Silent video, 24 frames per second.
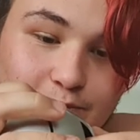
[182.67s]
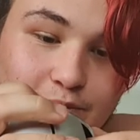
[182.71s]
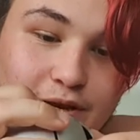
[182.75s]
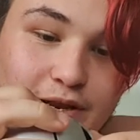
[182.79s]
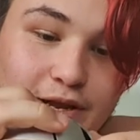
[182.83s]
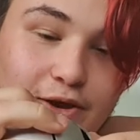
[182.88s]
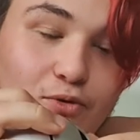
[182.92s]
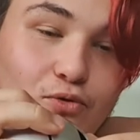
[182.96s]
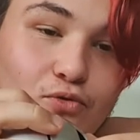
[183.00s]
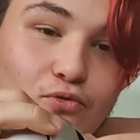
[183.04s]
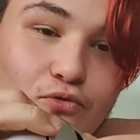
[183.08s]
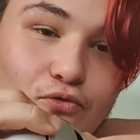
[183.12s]

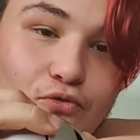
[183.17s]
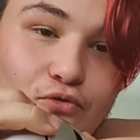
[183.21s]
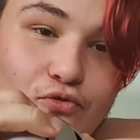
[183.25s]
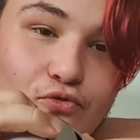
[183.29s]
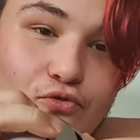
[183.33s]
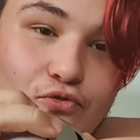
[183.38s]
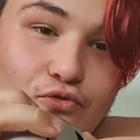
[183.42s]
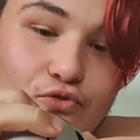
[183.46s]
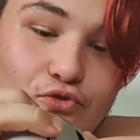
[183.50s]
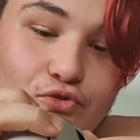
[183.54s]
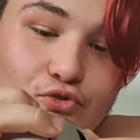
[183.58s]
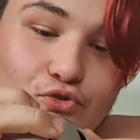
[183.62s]
l'air ouf
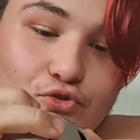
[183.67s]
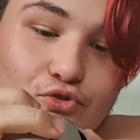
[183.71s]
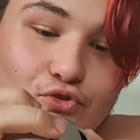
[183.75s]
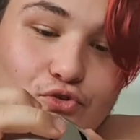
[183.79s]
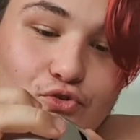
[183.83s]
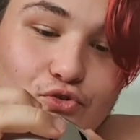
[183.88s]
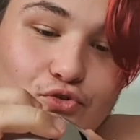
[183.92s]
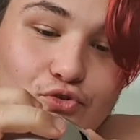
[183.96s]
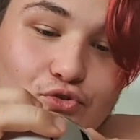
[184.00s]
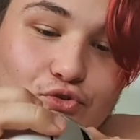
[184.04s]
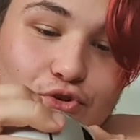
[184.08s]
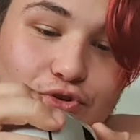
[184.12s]
ouf
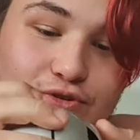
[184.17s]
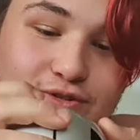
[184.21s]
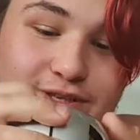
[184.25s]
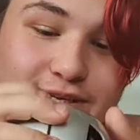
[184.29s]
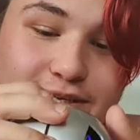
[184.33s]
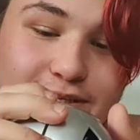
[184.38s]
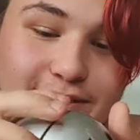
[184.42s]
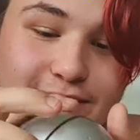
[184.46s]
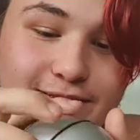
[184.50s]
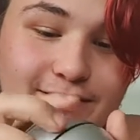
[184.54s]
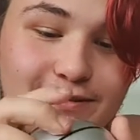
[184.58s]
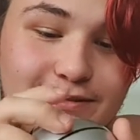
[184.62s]

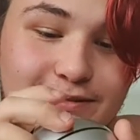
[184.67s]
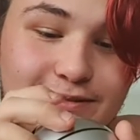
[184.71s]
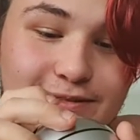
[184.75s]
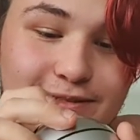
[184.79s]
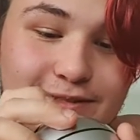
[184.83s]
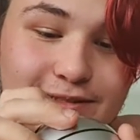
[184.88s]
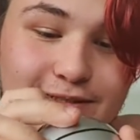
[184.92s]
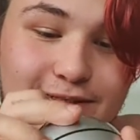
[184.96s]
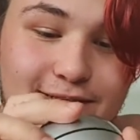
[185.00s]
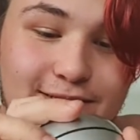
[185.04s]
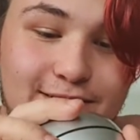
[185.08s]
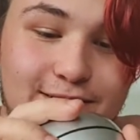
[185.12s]
l'enceinte. Hein.
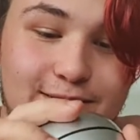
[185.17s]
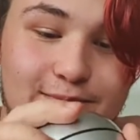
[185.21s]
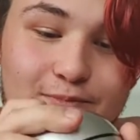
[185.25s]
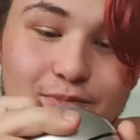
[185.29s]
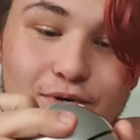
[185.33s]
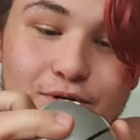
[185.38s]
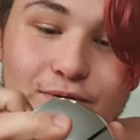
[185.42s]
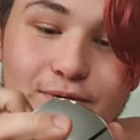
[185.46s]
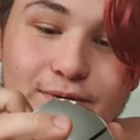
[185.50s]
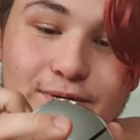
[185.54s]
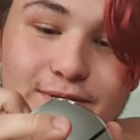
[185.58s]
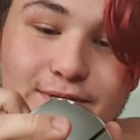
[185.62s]

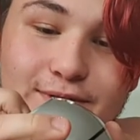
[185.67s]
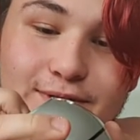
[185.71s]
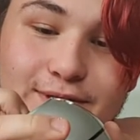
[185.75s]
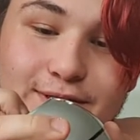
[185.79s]
Bon.